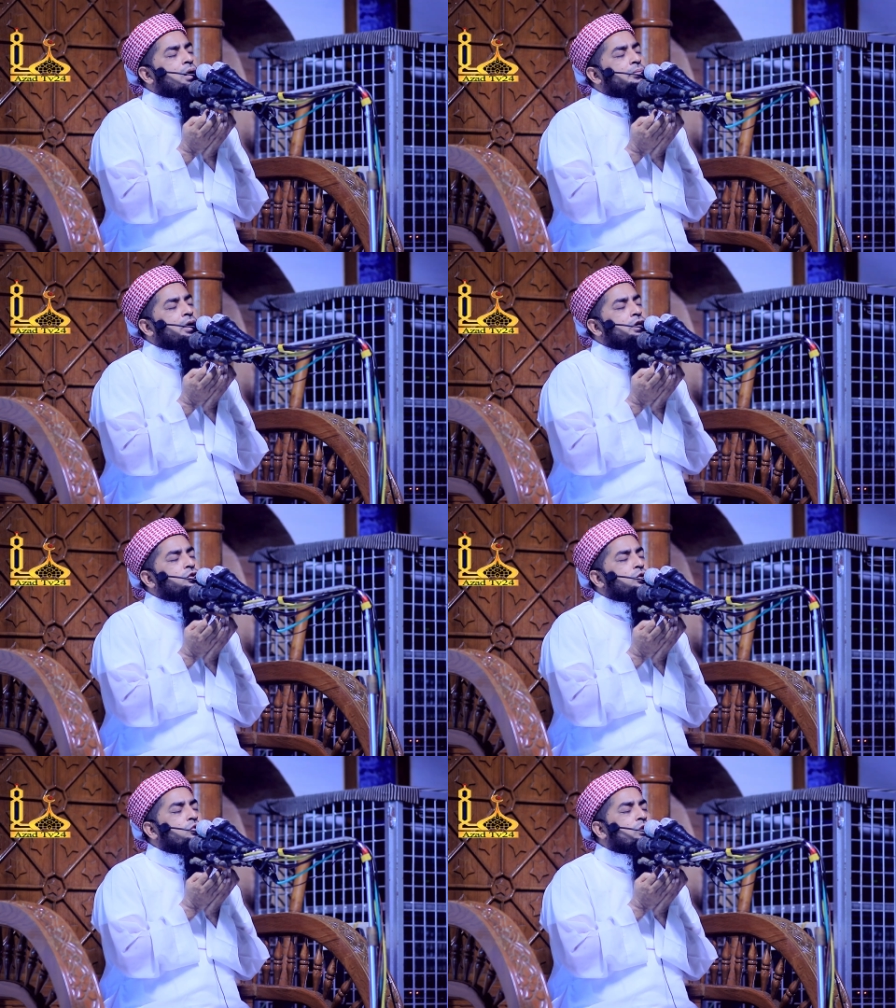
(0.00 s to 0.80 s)
বাবার
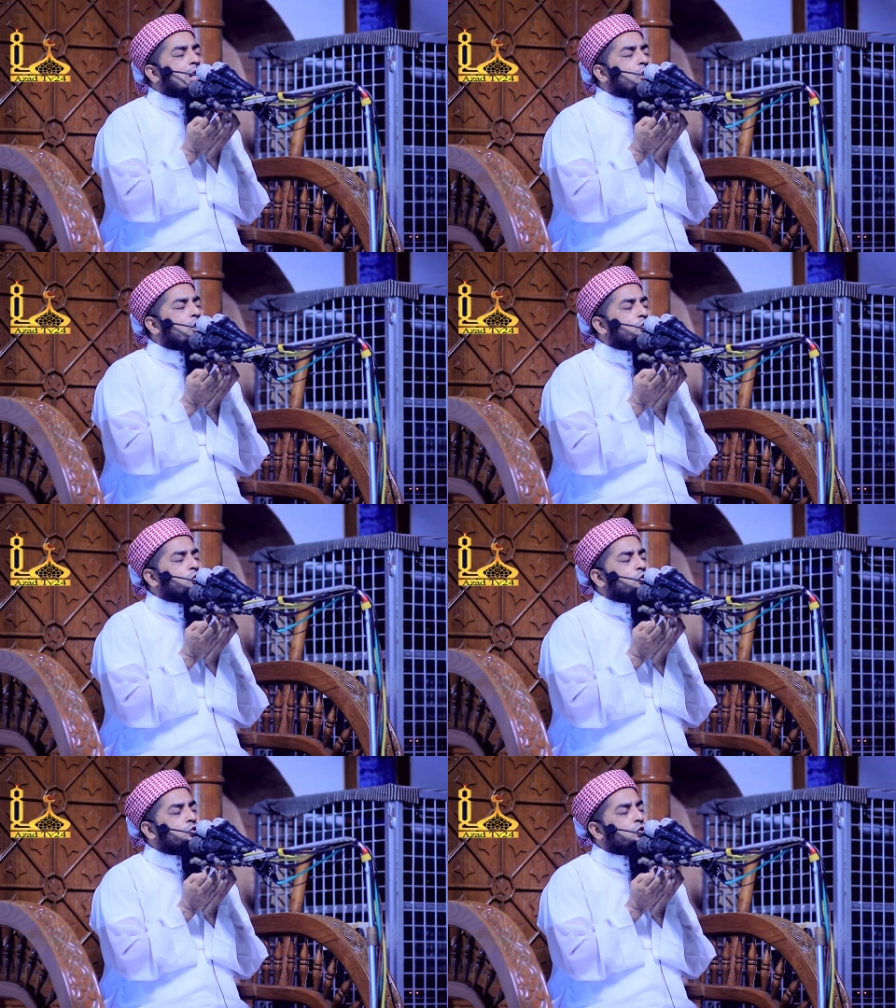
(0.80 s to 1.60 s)
জন্য কেউ
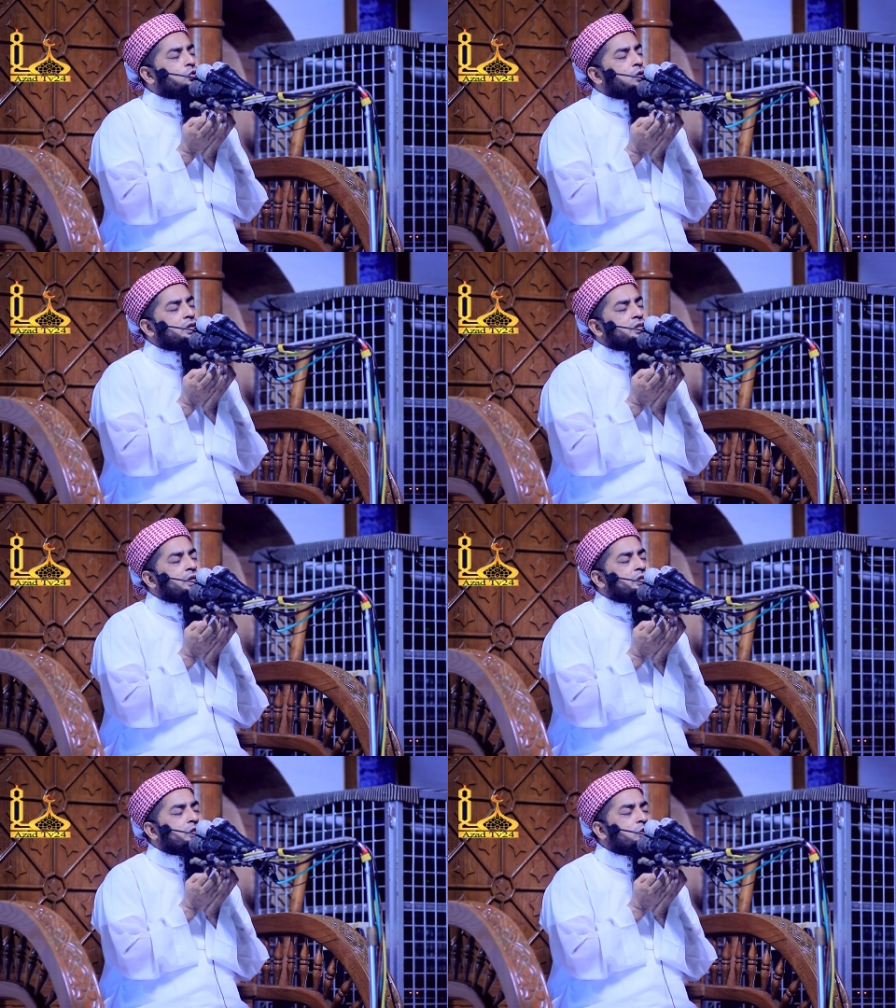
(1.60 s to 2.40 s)
অসুস্থ দোয়া
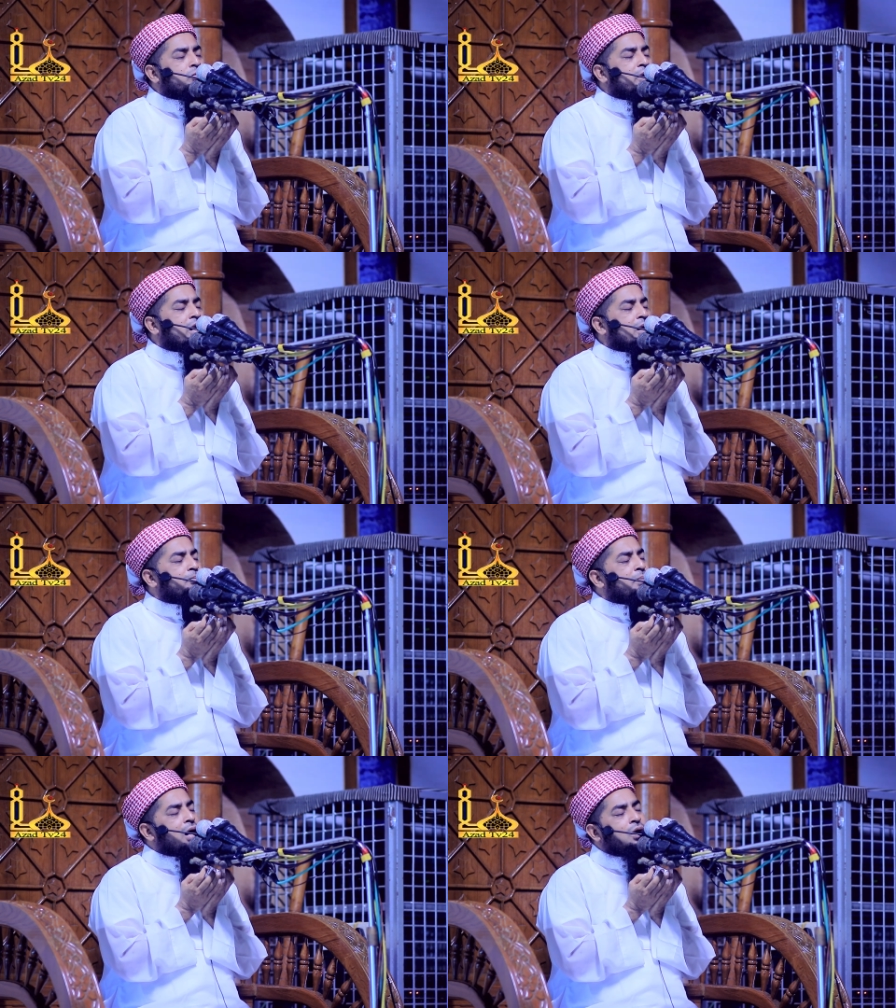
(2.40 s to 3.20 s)
চাইছে তোমার এক
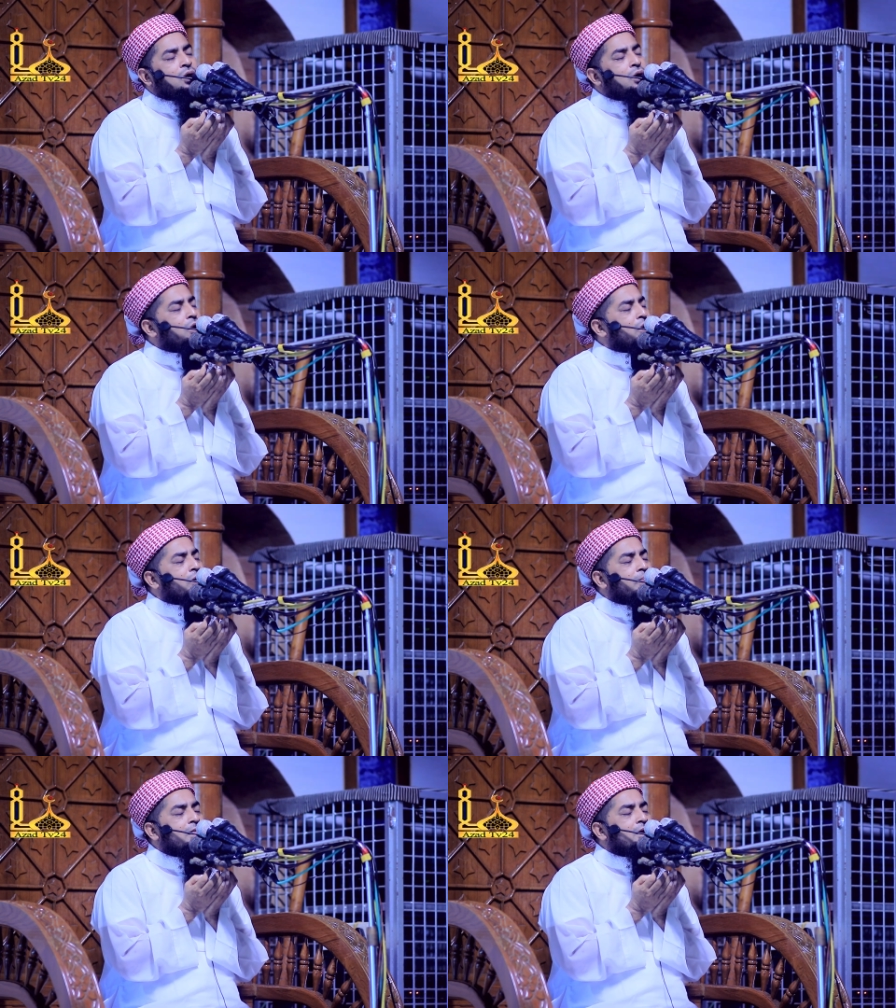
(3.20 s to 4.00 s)
পাগল
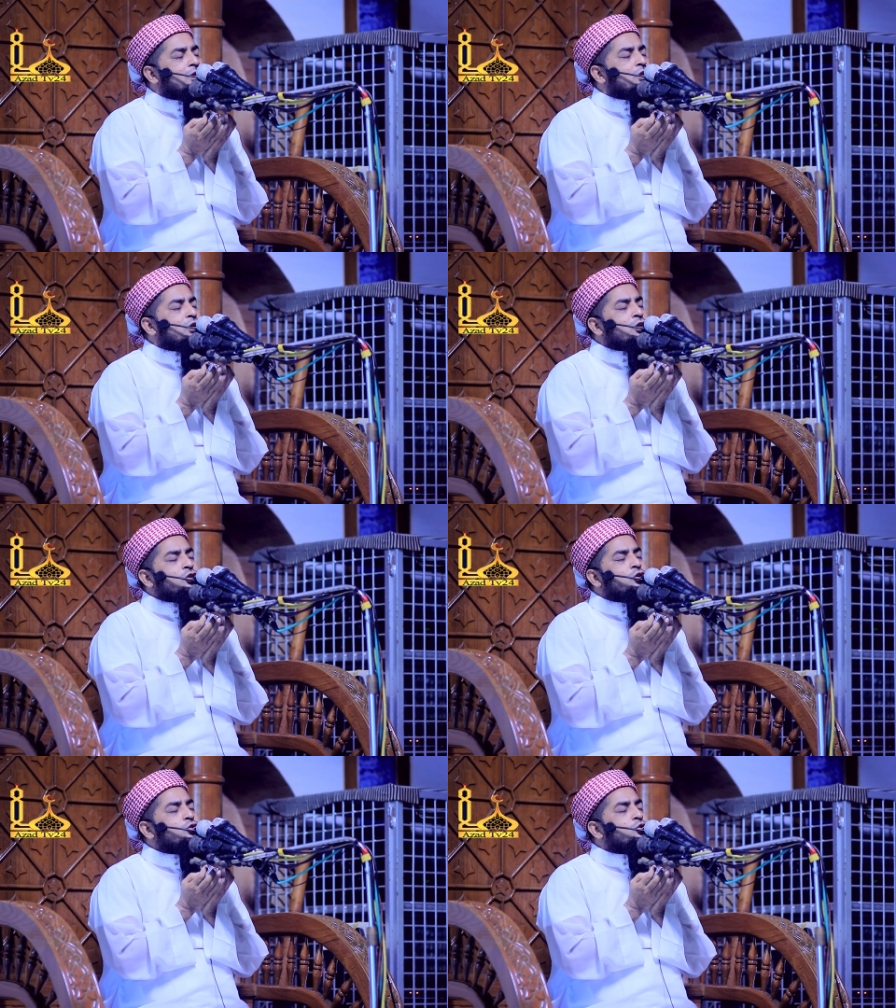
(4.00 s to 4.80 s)

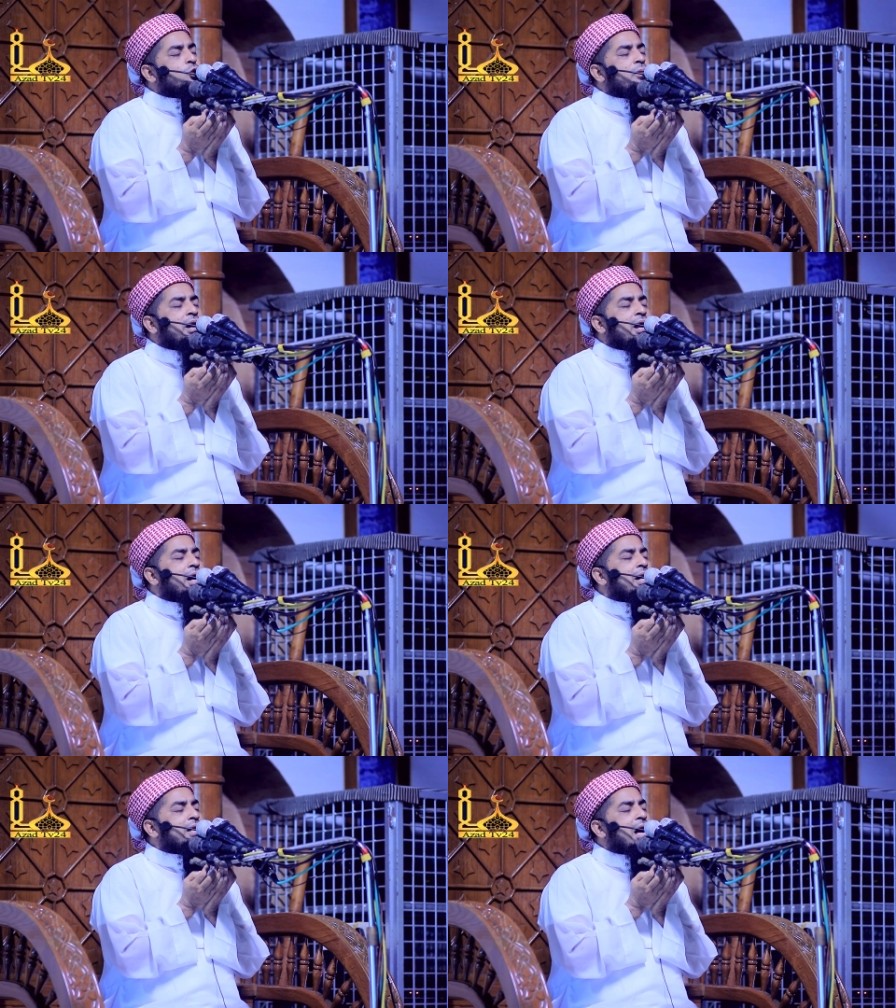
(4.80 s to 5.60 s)
সুস্থ
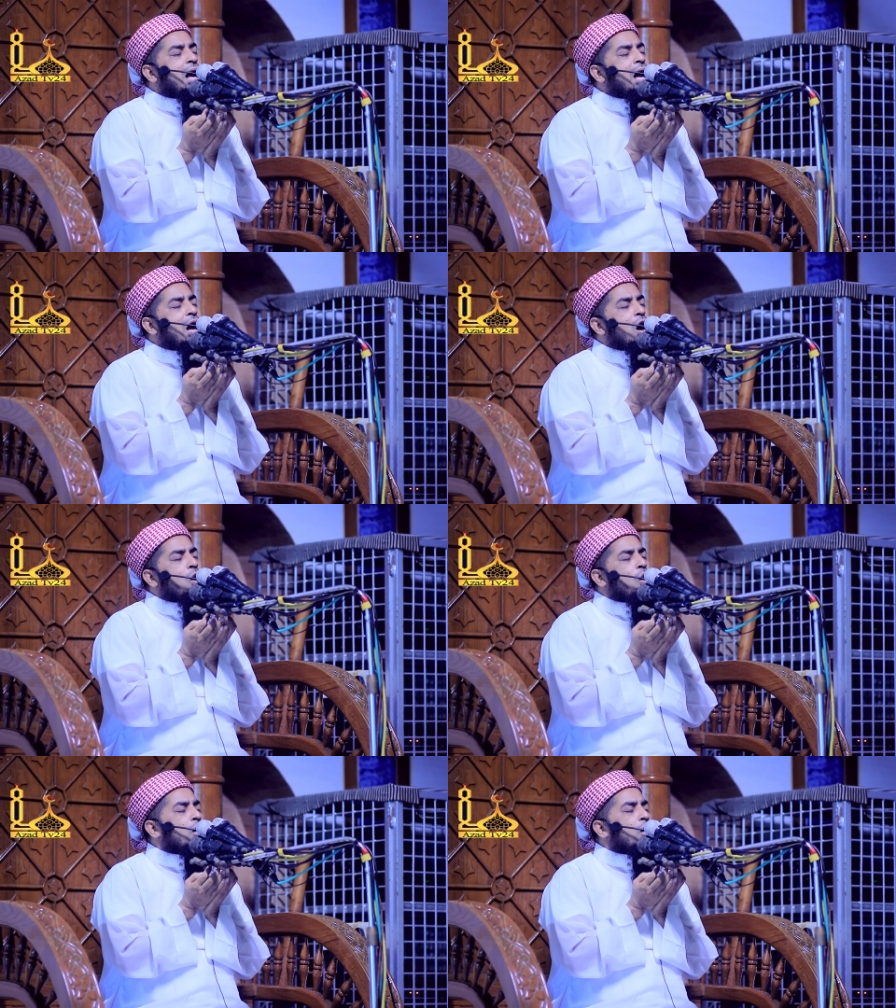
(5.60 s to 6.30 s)
বানায় দাও